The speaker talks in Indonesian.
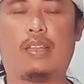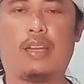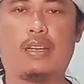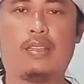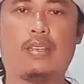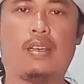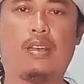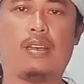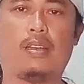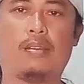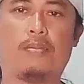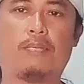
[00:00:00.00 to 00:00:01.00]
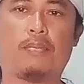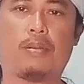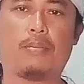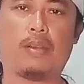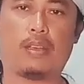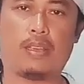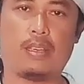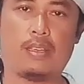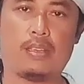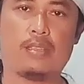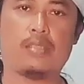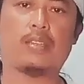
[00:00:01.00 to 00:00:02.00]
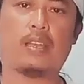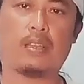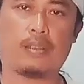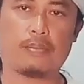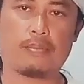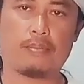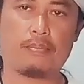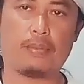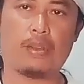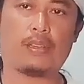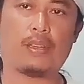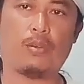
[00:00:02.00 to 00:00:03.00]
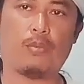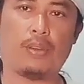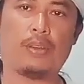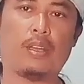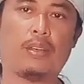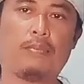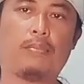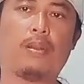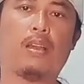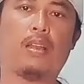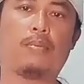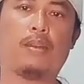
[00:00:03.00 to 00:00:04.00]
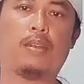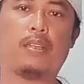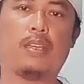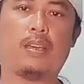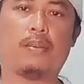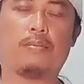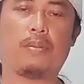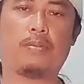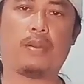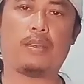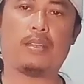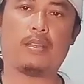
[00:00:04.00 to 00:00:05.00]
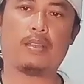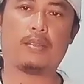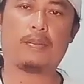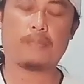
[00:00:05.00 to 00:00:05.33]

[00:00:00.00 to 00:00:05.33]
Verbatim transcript: tiang hanya berbagi, sharing pengetahuan dan pengalaman yang pribadi.